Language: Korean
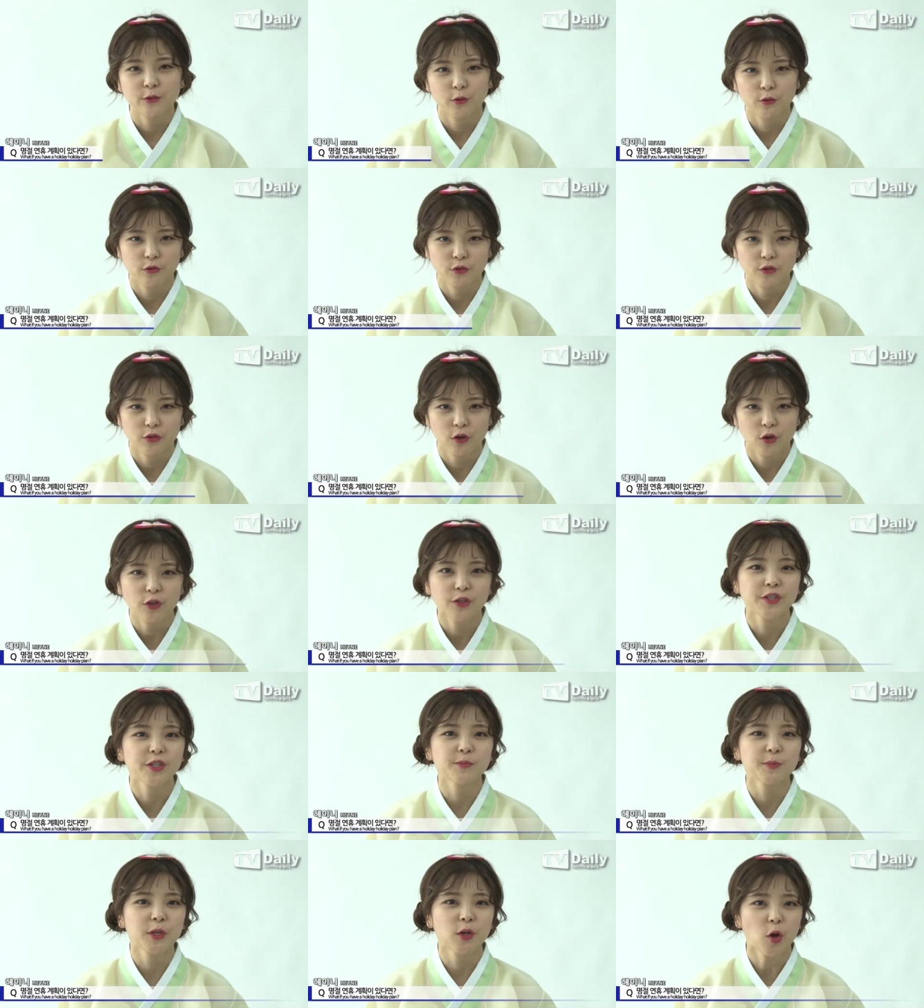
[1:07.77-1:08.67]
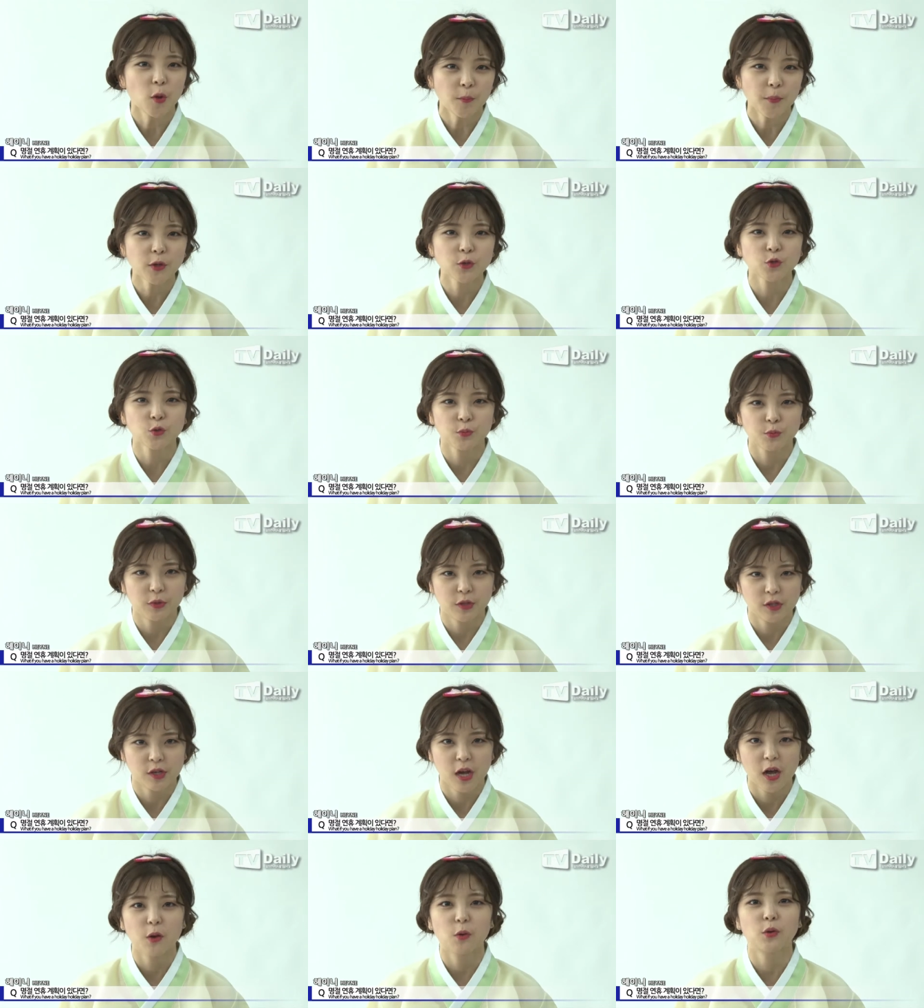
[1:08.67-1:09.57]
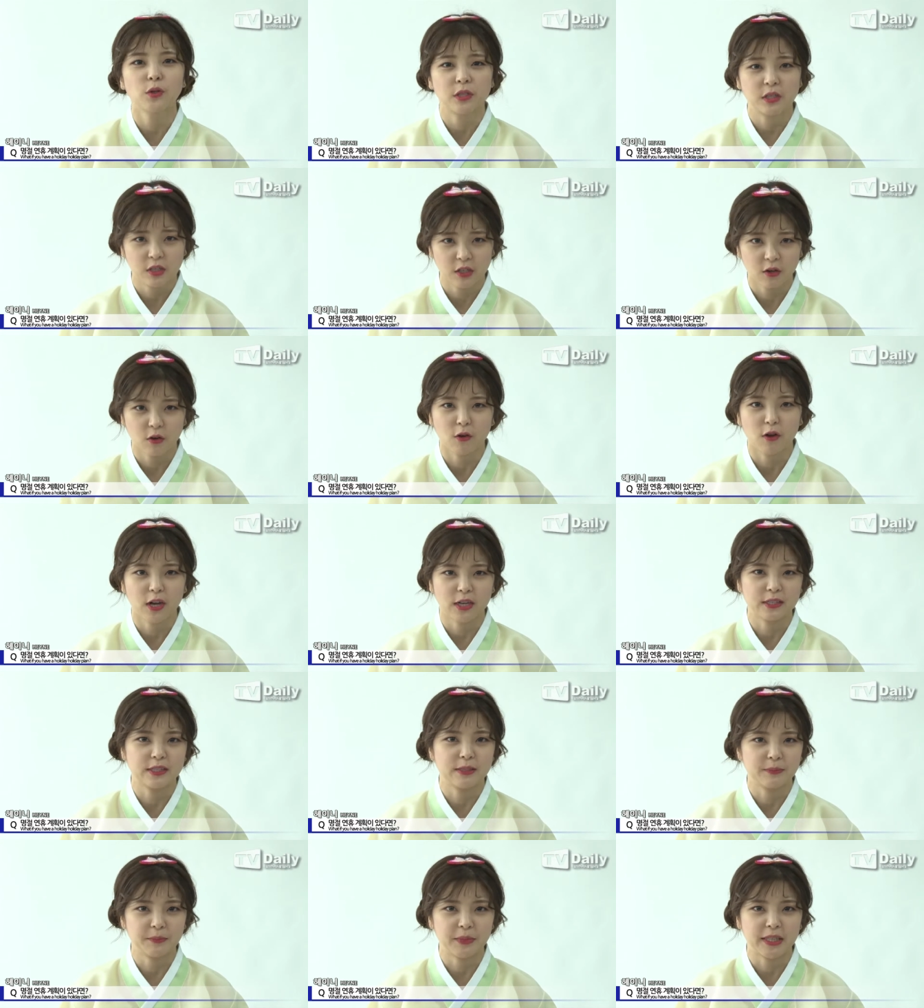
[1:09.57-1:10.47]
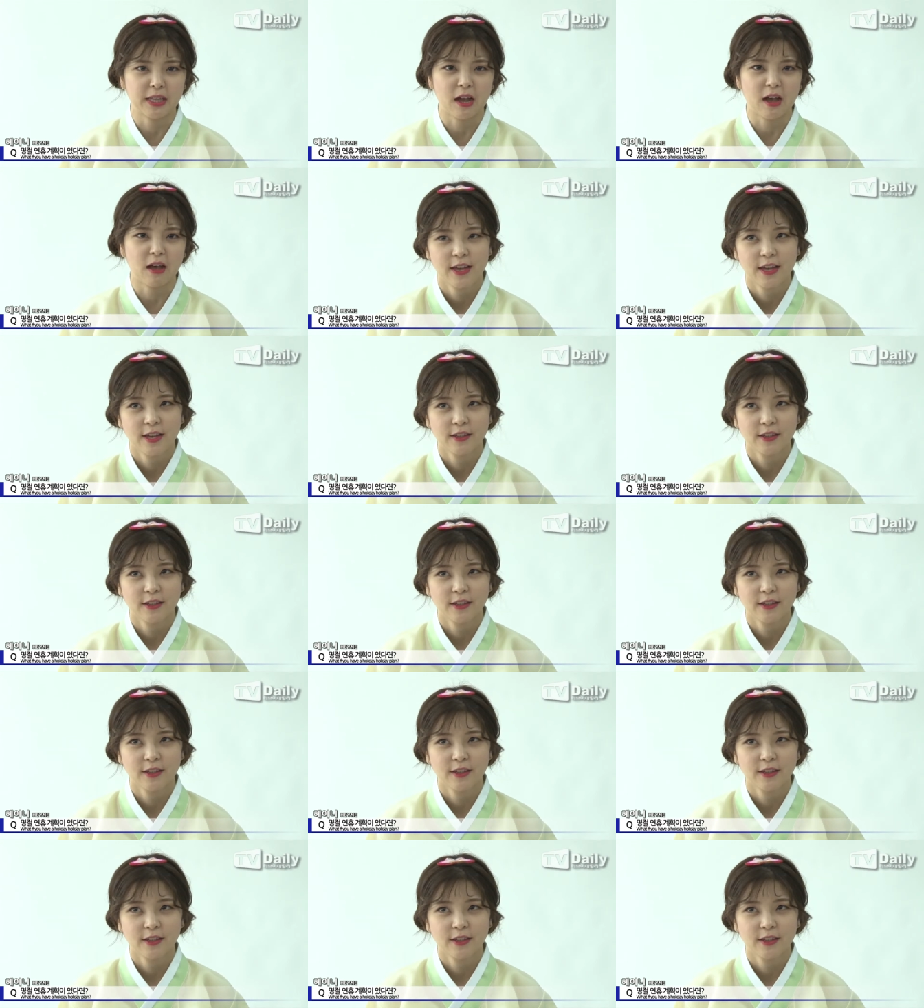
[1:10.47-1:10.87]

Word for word: 저는 열심히 컴백 준비를 하고 있을 것 같습니다.